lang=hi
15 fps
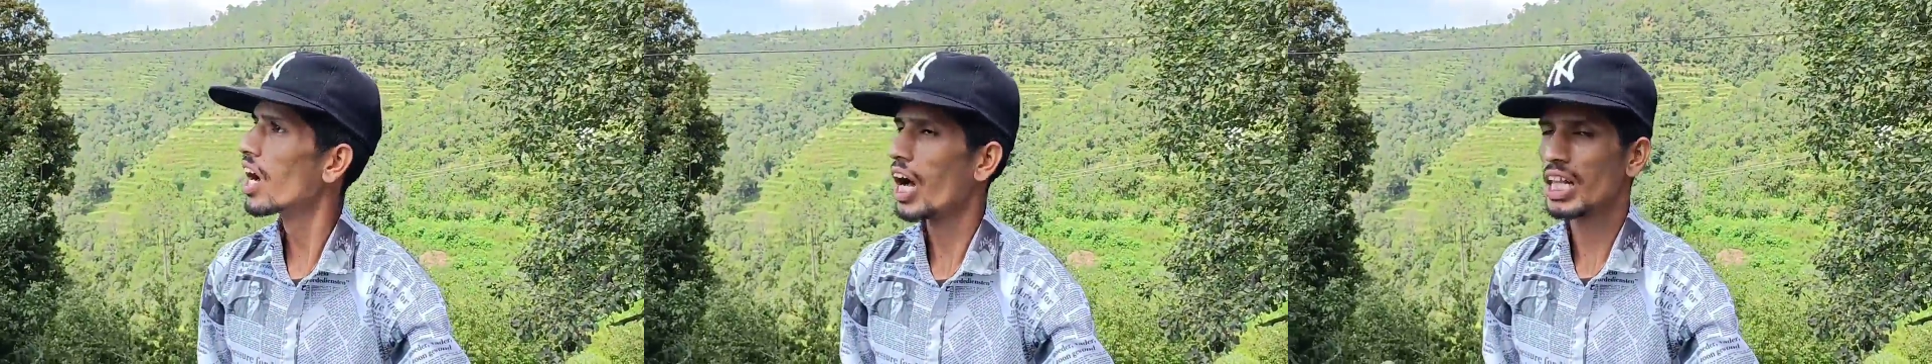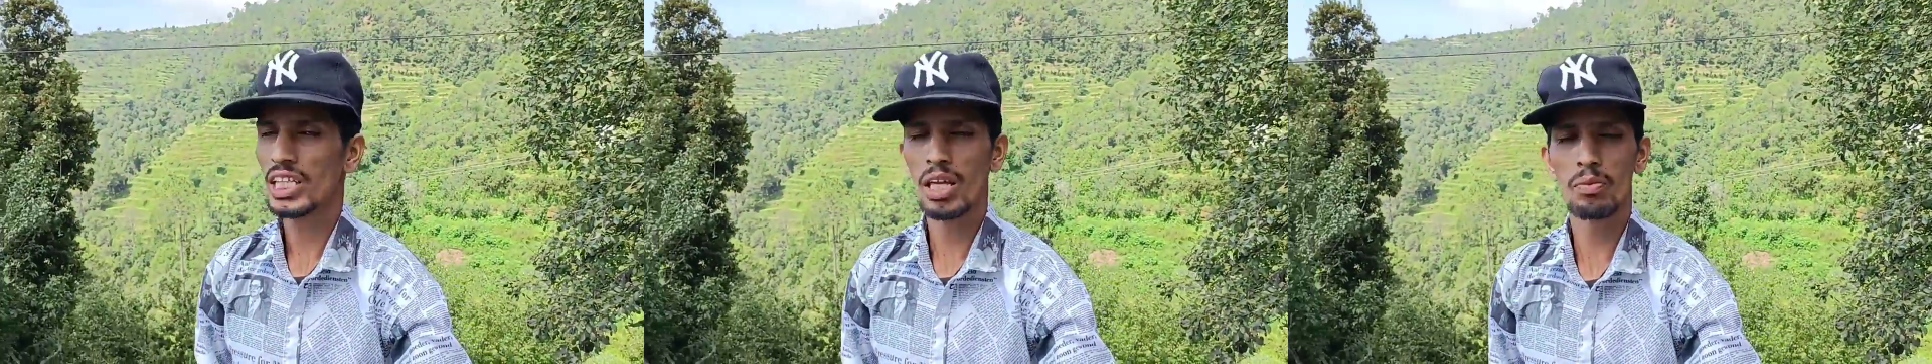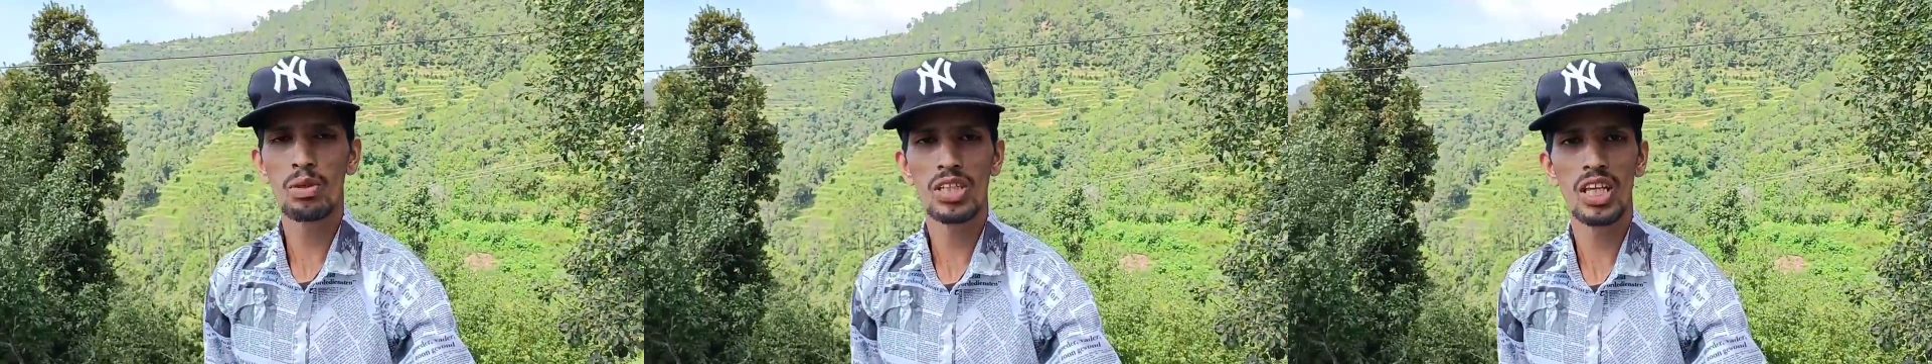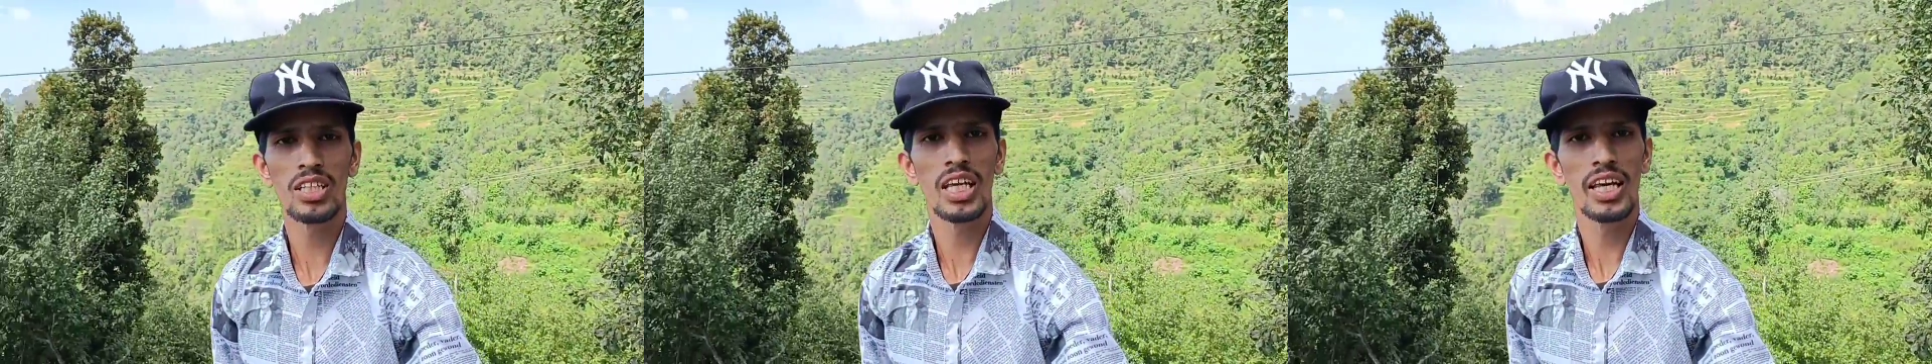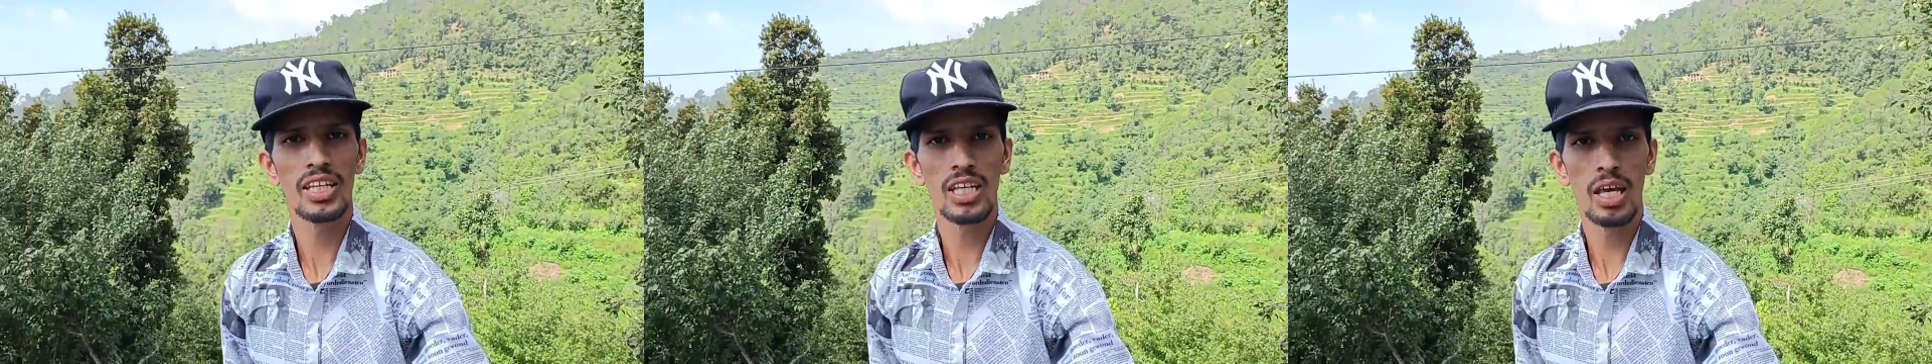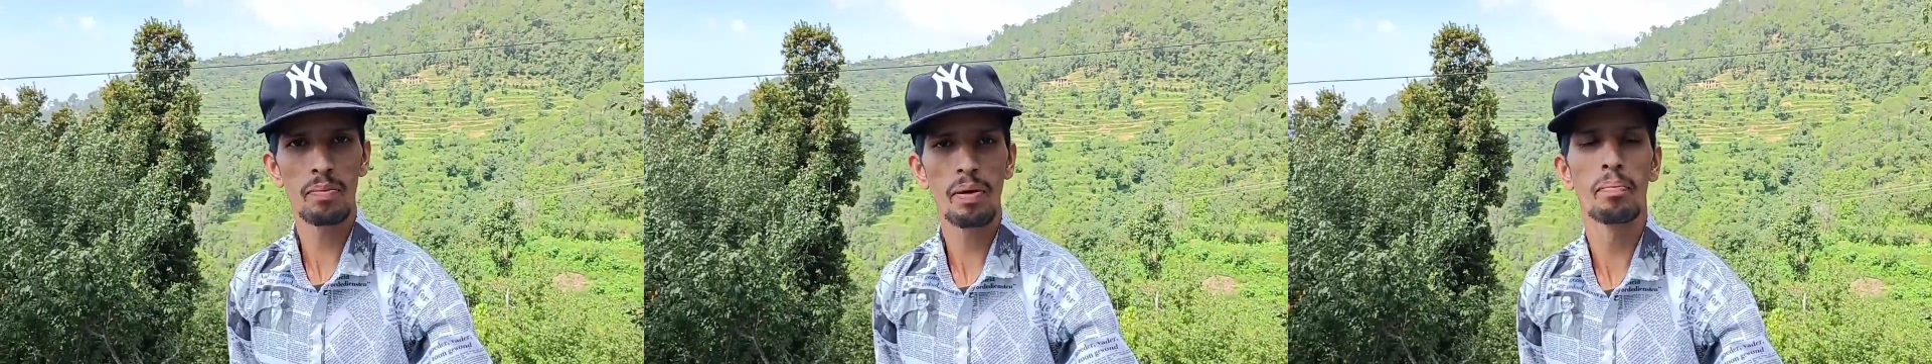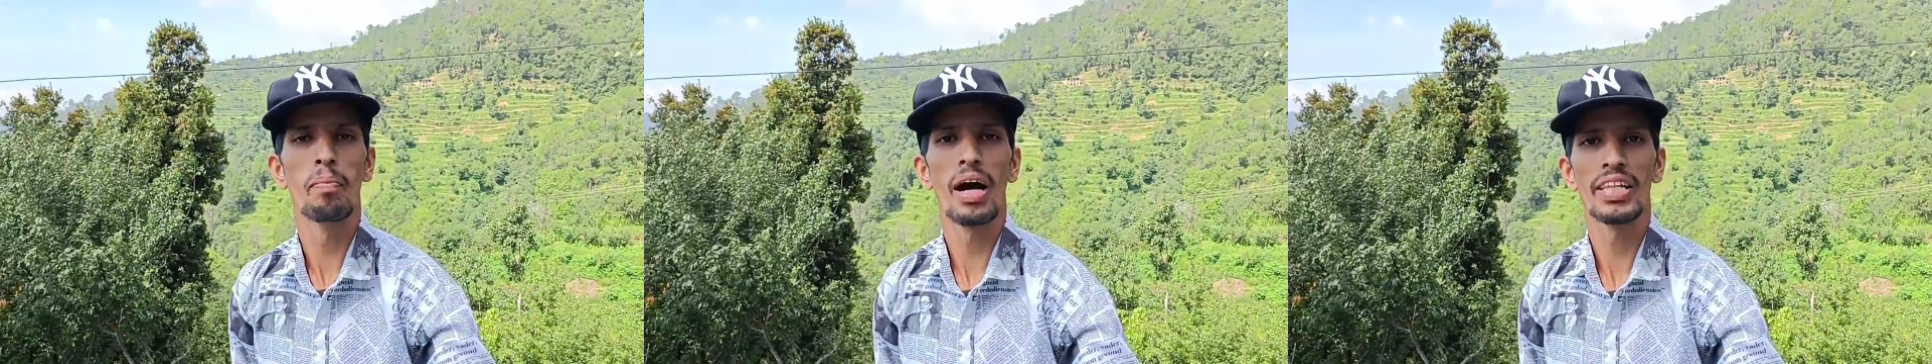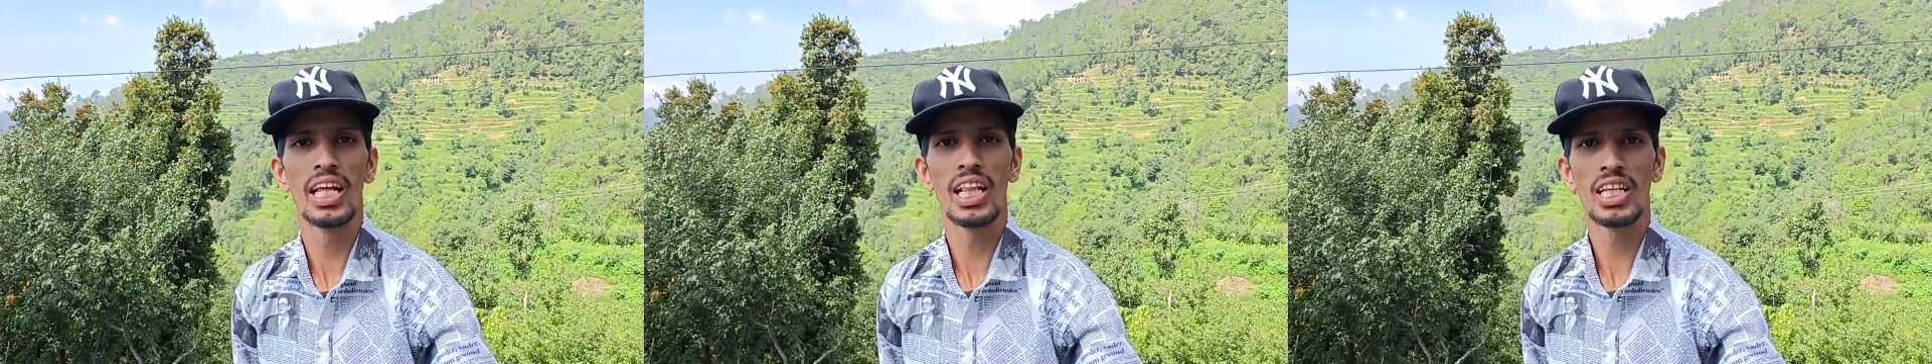हल्के फुल्के कहीं कहीं पे बादल